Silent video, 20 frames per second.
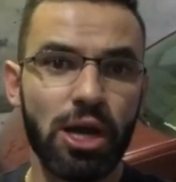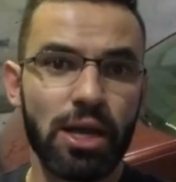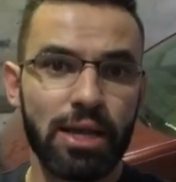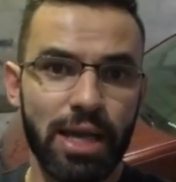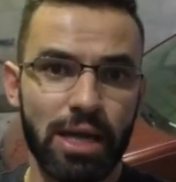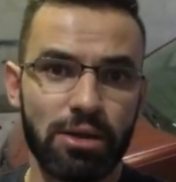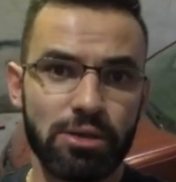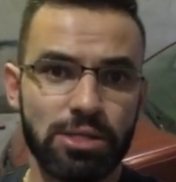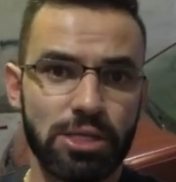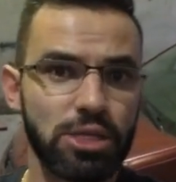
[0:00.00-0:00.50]

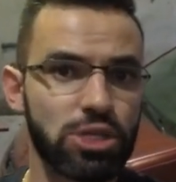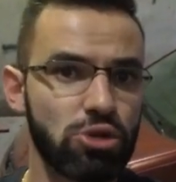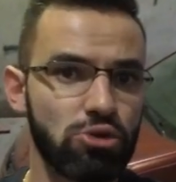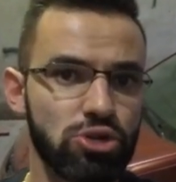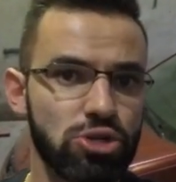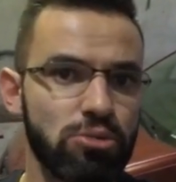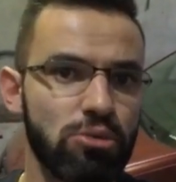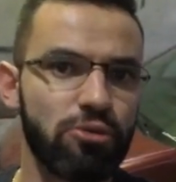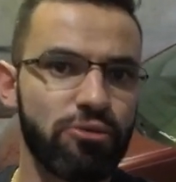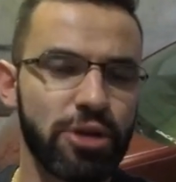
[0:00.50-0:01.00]
Quem não assistiu o
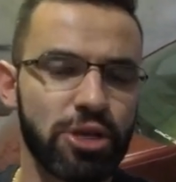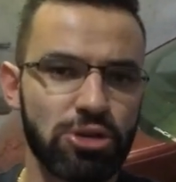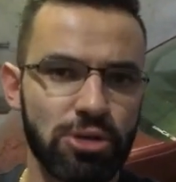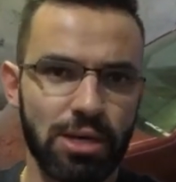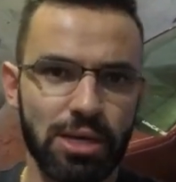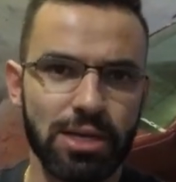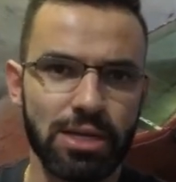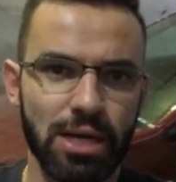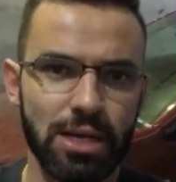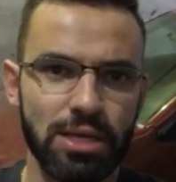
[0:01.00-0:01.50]
último vídeo,
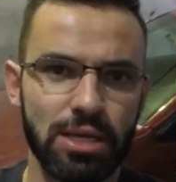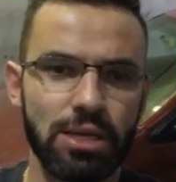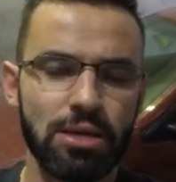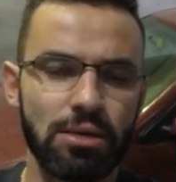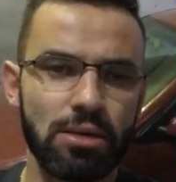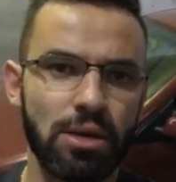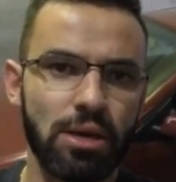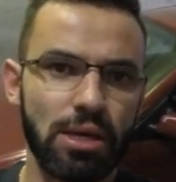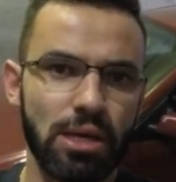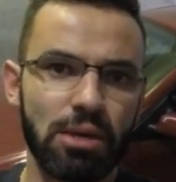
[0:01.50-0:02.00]
clica aqui
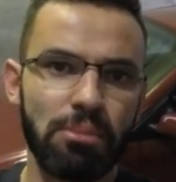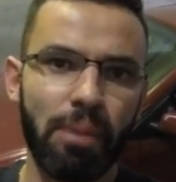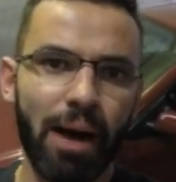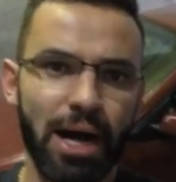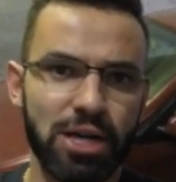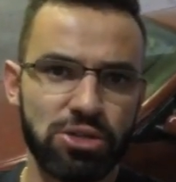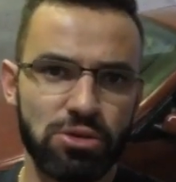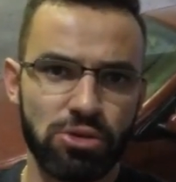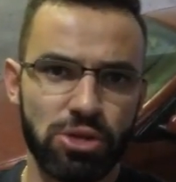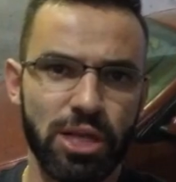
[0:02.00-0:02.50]

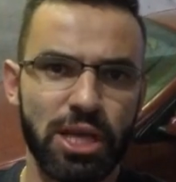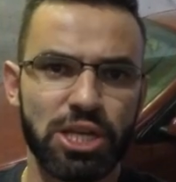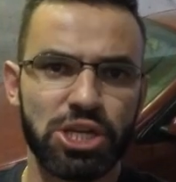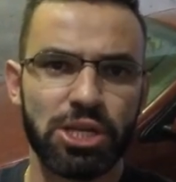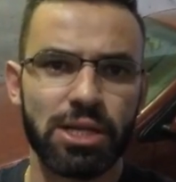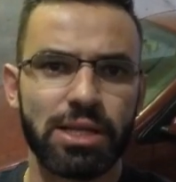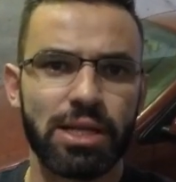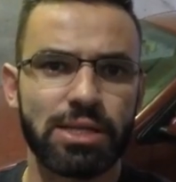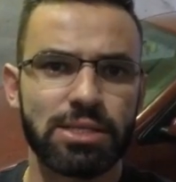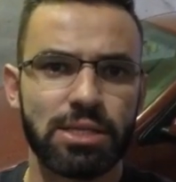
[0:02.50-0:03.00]
embaixo. Eu tô
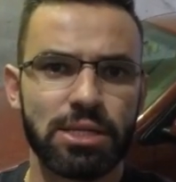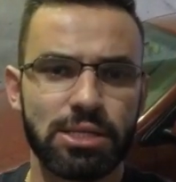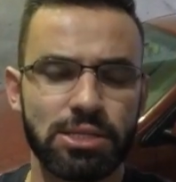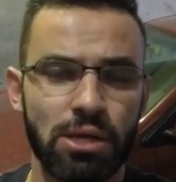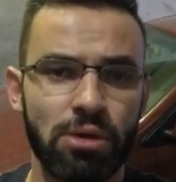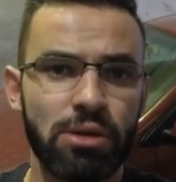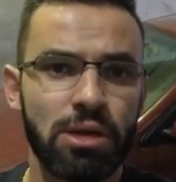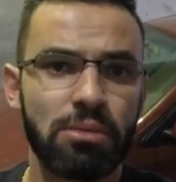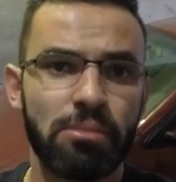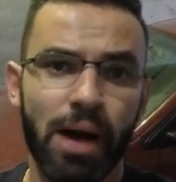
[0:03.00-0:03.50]
deixando a
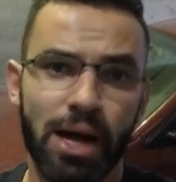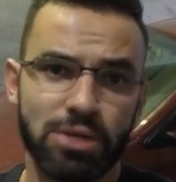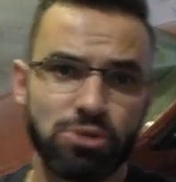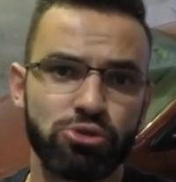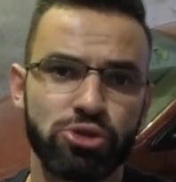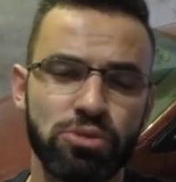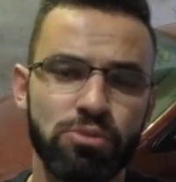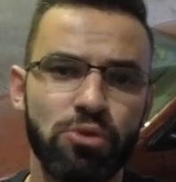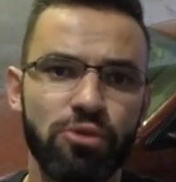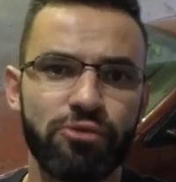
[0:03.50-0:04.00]
descrição aqui embaixo do
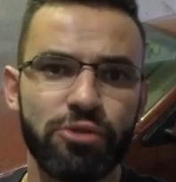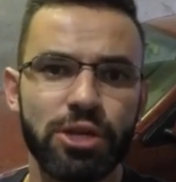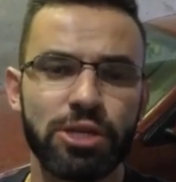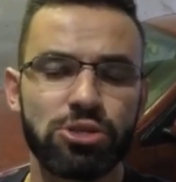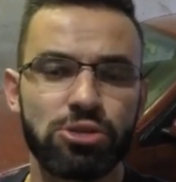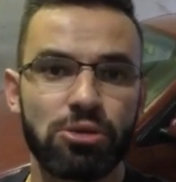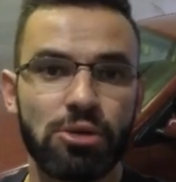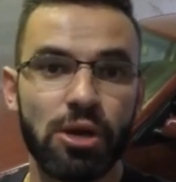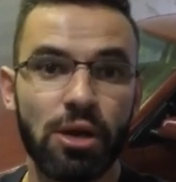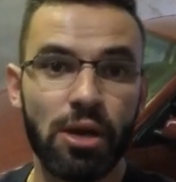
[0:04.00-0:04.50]
último
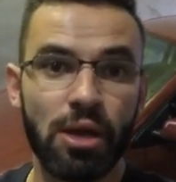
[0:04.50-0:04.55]
vídeo.